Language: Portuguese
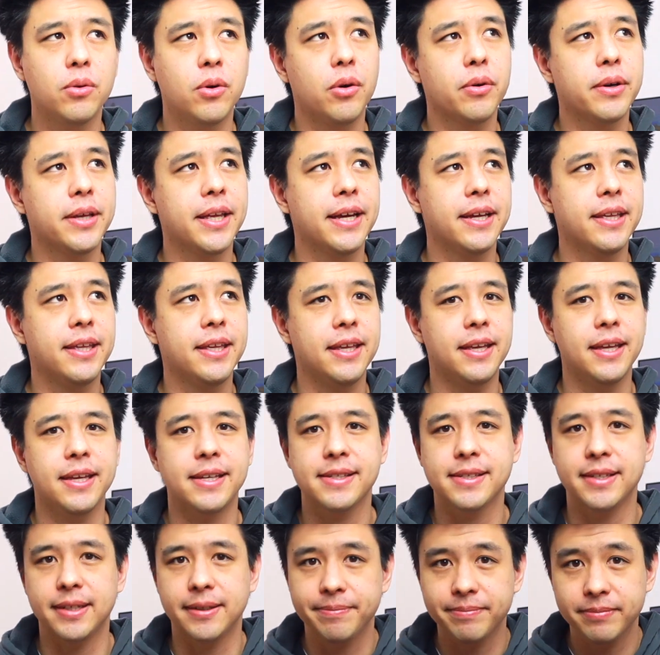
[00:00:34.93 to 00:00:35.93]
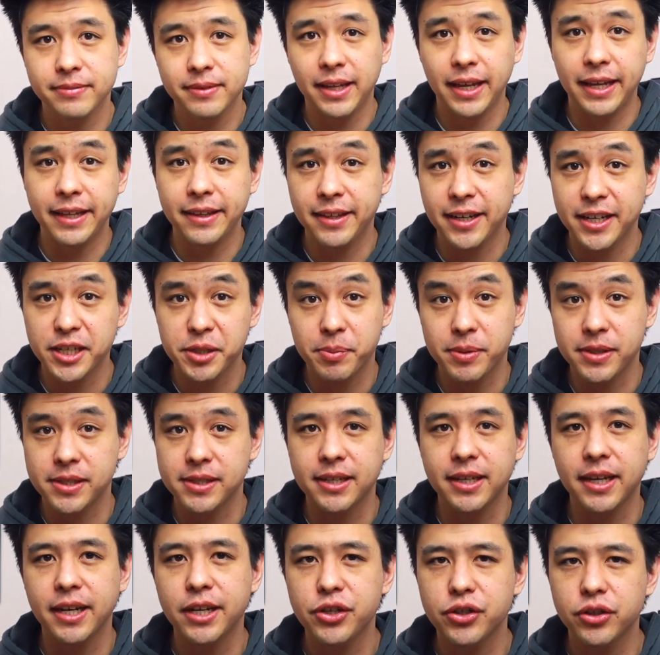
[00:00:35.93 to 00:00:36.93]
qual que é aqui essa, entre aspas,
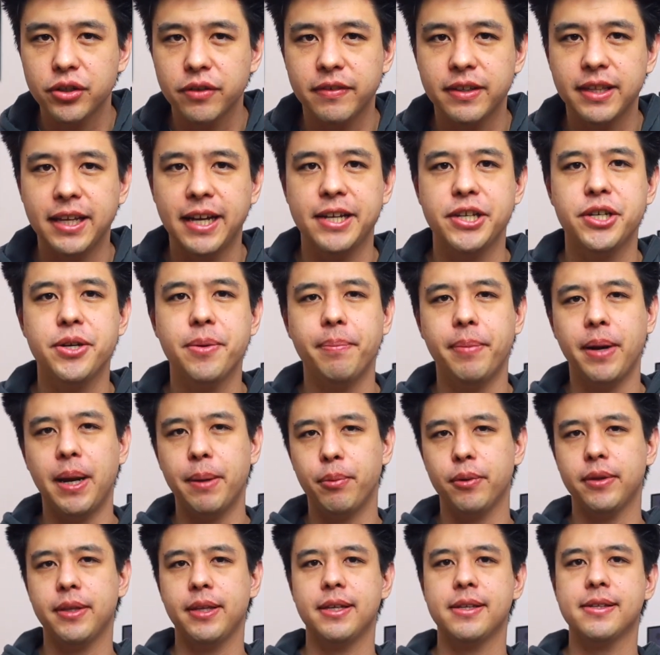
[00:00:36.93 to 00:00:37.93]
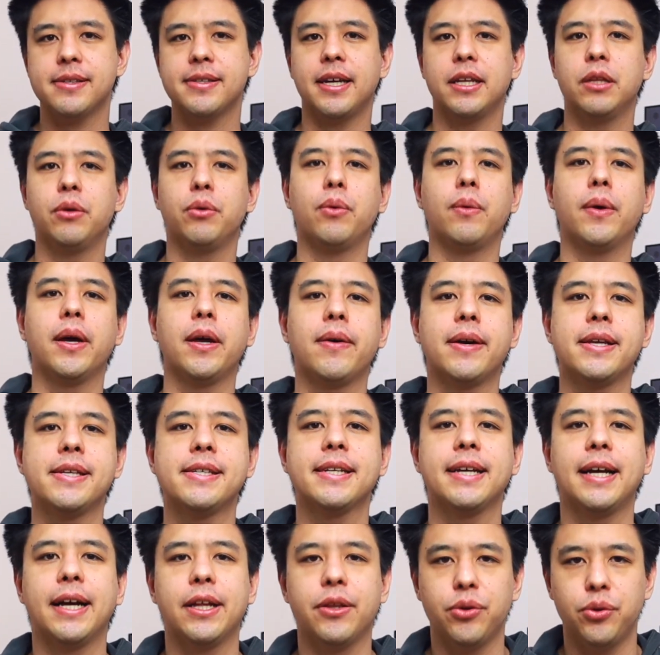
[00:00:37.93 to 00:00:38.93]
grande novidade para ter lançado o
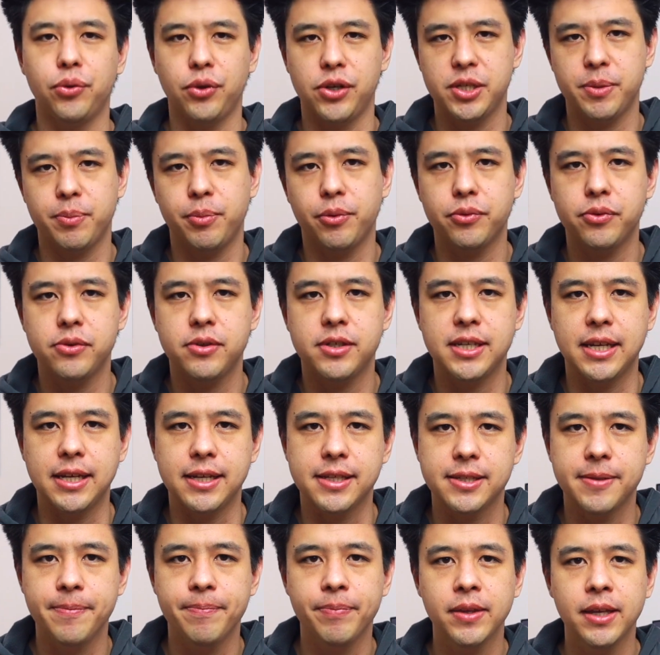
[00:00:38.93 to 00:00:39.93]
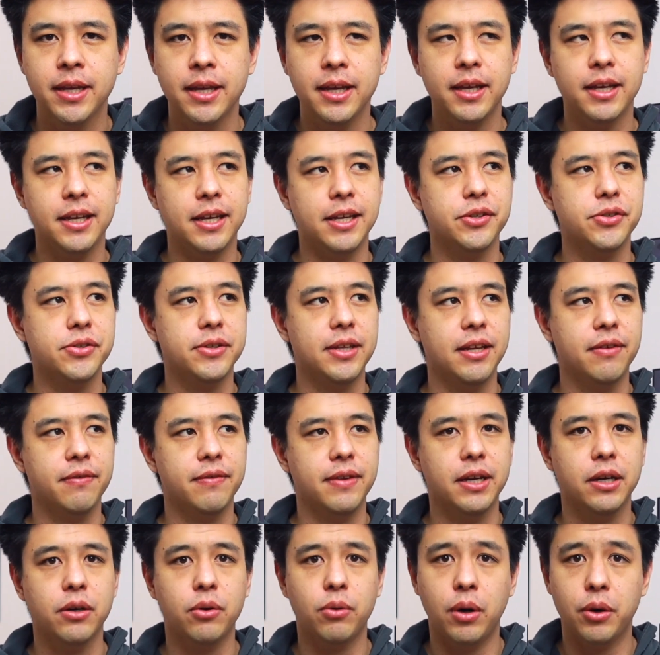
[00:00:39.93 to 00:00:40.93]
iOS 14.6? Isso tem a
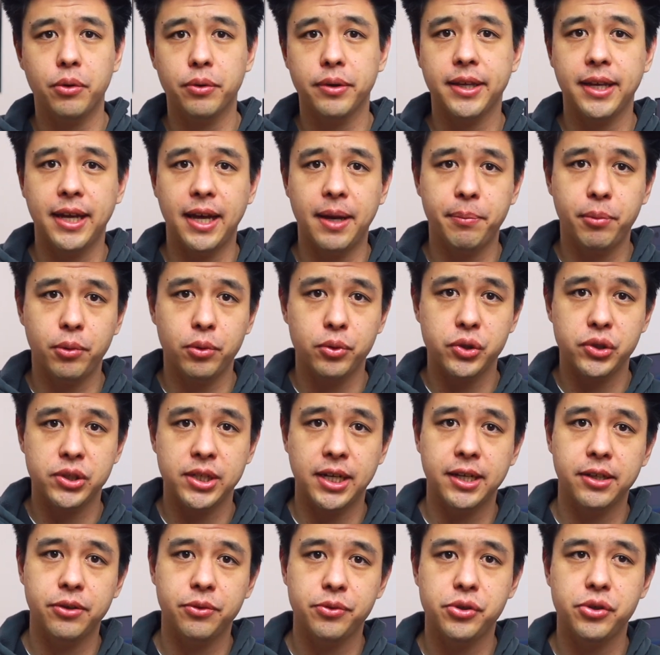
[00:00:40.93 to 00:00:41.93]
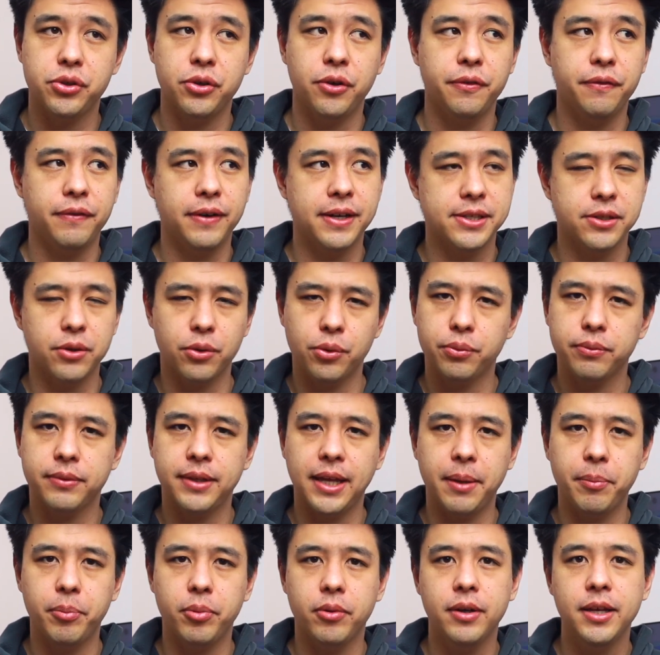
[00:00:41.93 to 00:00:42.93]
ver com algo que a Apple já anunciou faz algum
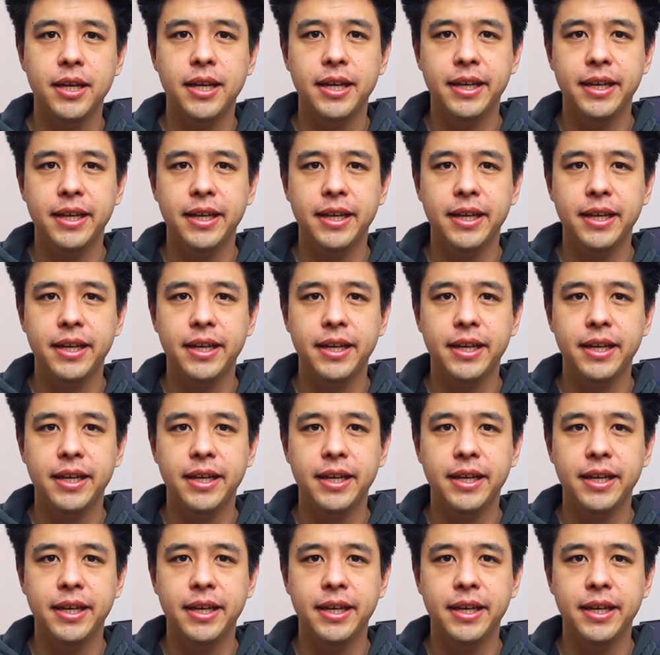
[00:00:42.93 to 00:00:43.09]
tempo,